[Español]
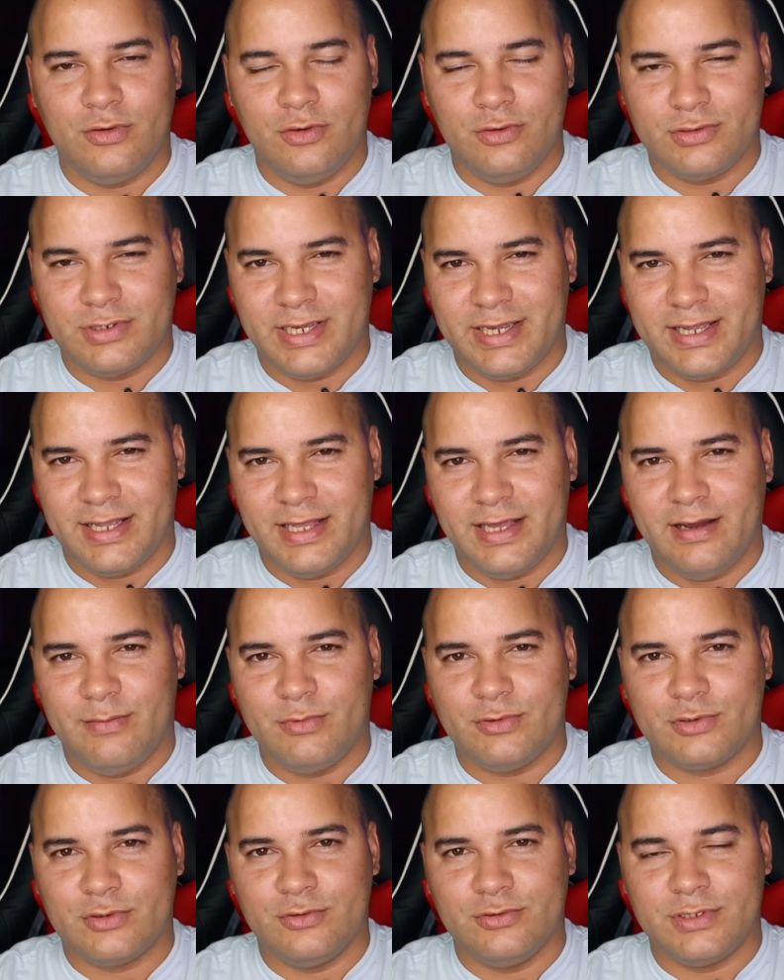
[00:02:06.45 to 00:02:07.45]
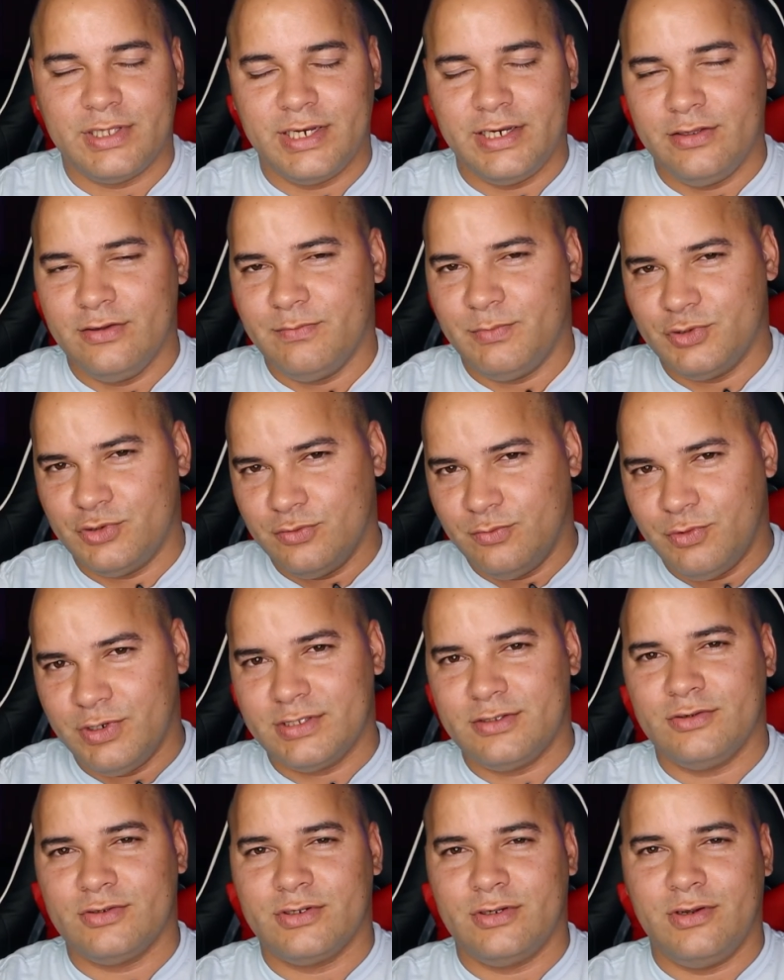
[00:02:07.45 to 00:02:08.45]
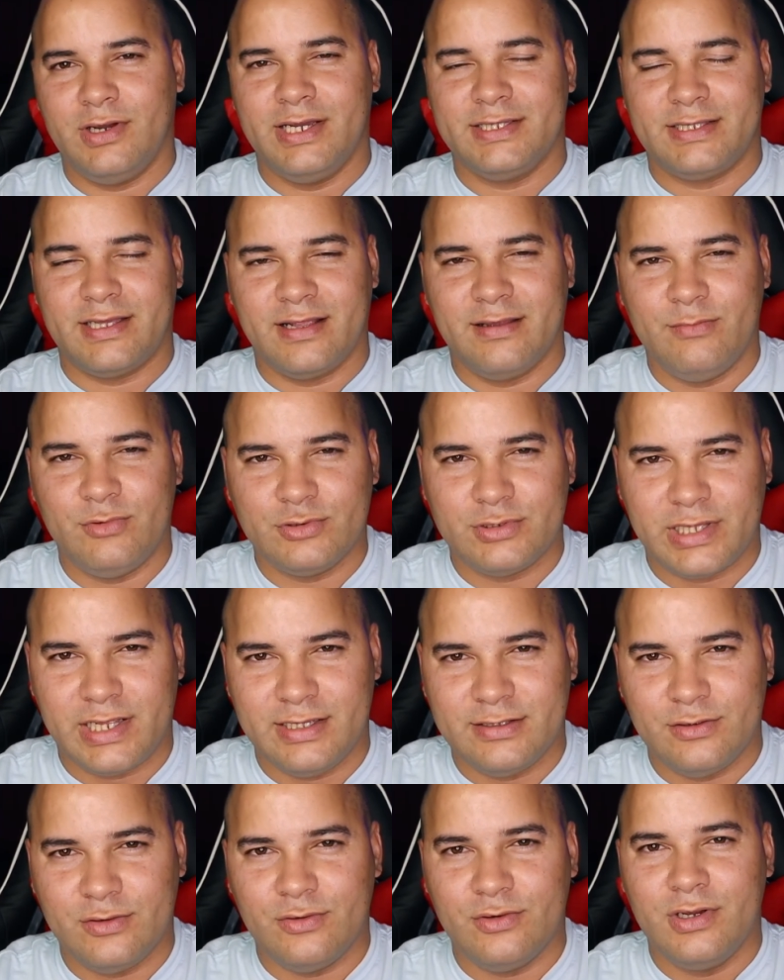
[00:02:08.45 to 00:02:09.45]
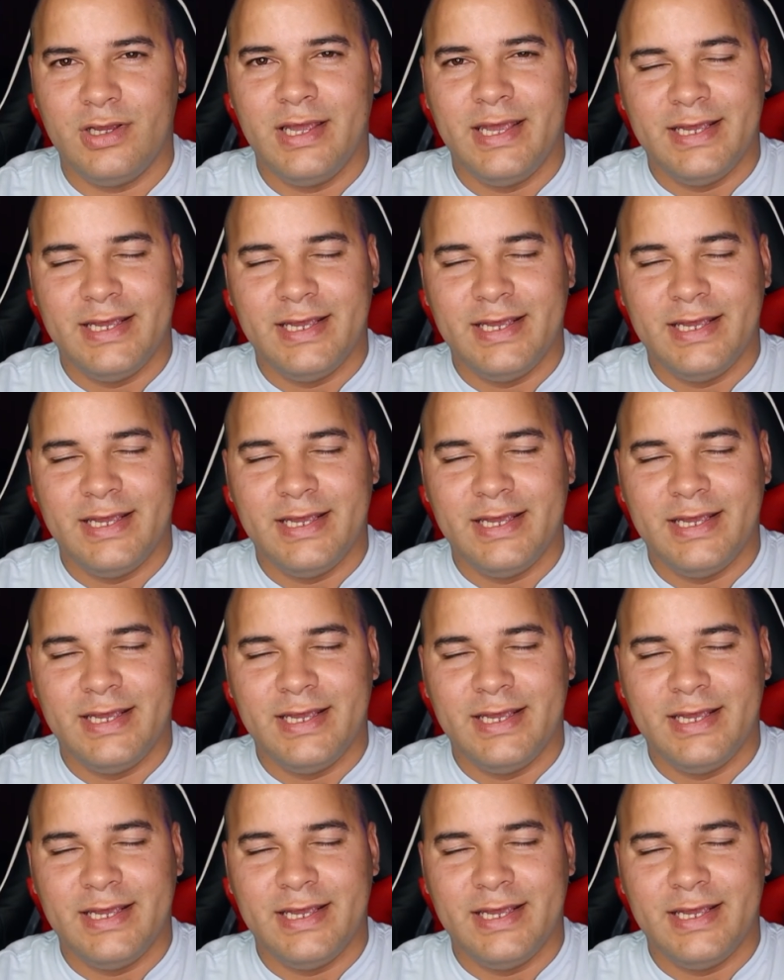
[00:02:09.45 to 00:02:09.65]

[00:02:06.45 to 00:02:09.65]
los que creamos contenido y por supuesto se los estaré mostrando